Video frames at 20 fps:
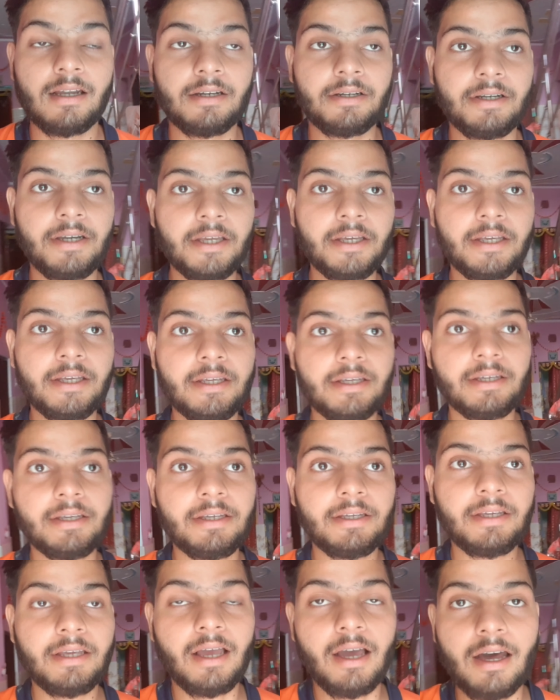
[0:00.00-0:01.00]
डी
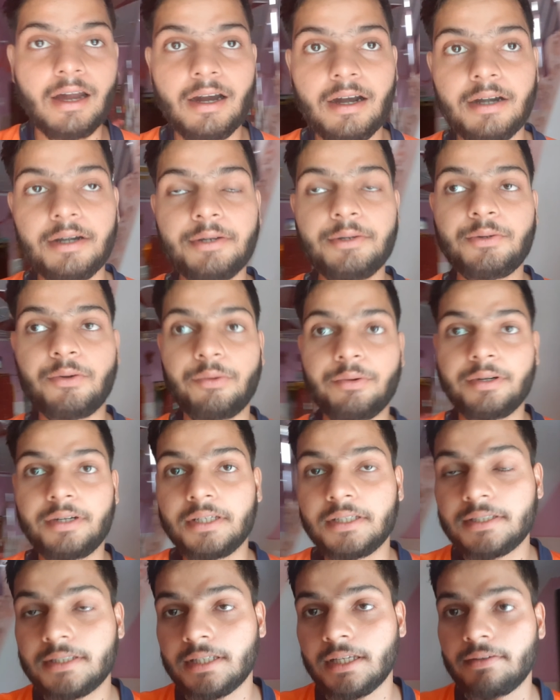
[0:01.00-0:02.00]
आर
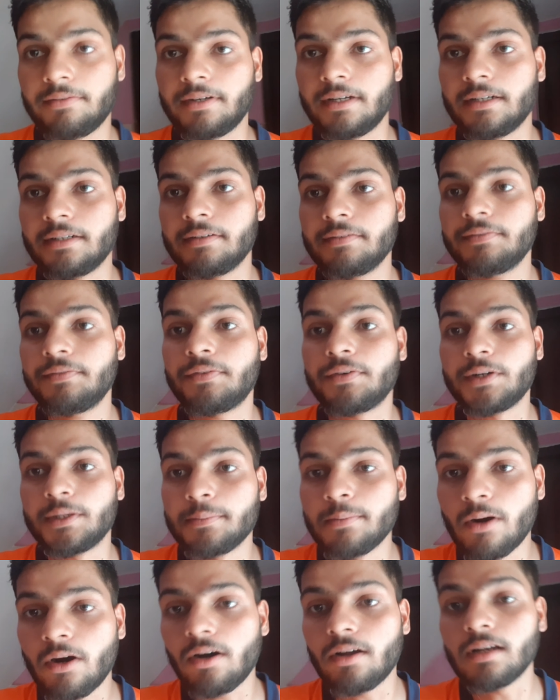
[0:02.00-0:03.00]
ट्वेंटी सेवन
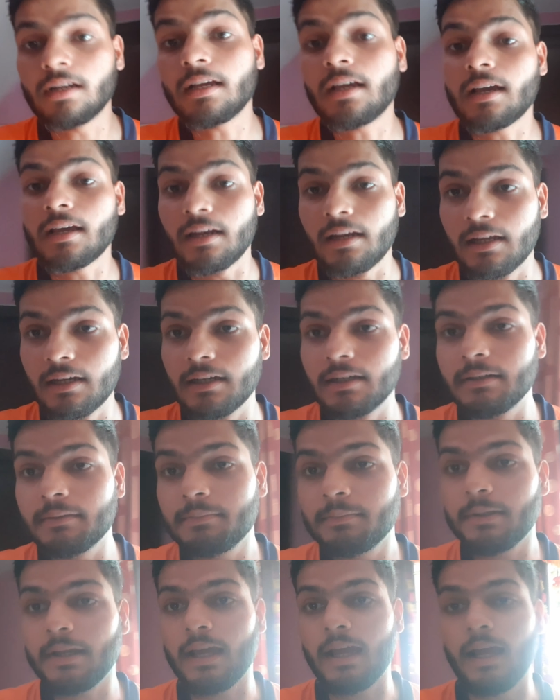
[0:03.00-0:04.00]
फुटबॉल
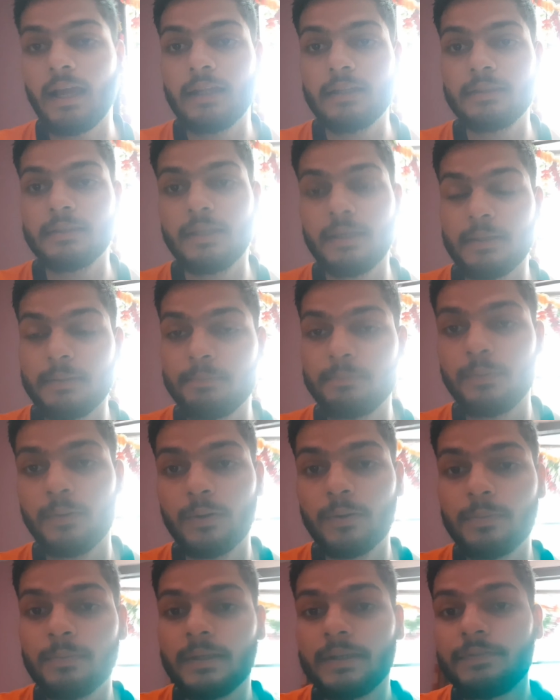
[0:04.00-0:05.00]
क्लब एंड दी
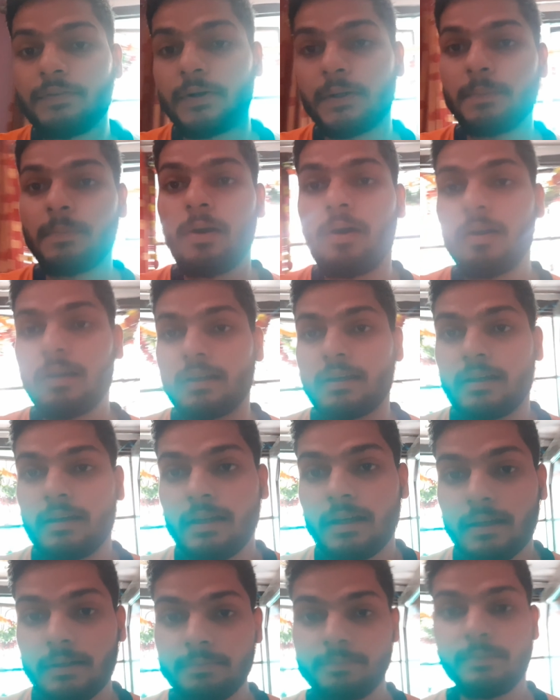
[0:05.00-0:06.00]
भूमि फुटबॉल
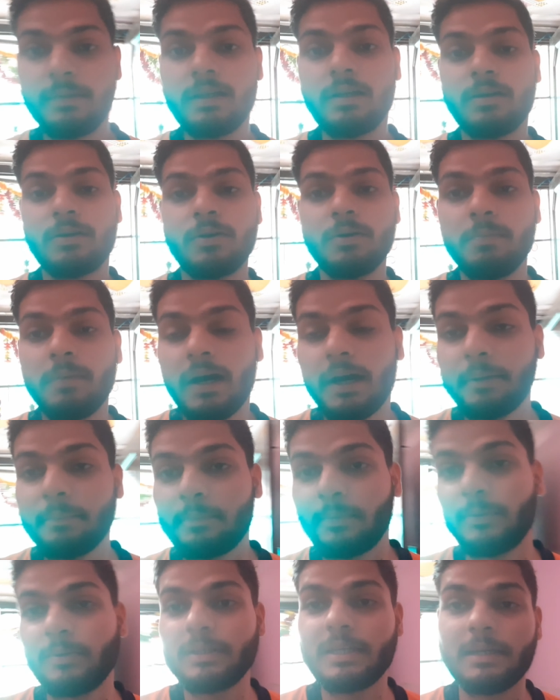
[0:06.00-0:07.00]
क्लब
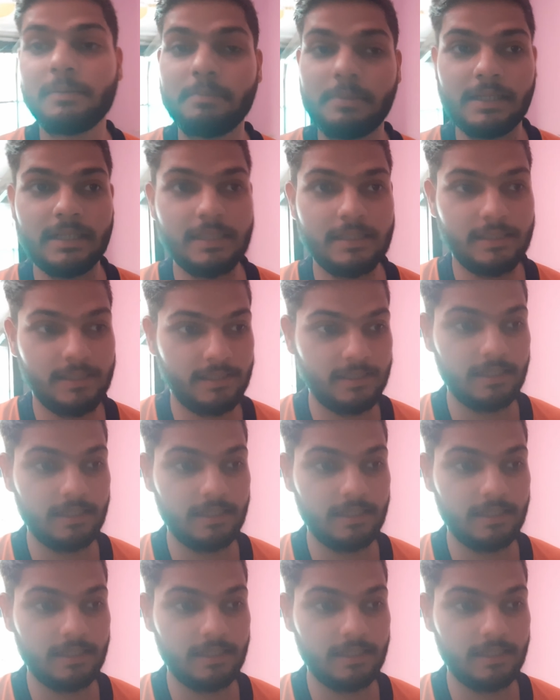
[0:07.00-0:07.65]
गुमानपुर के बीच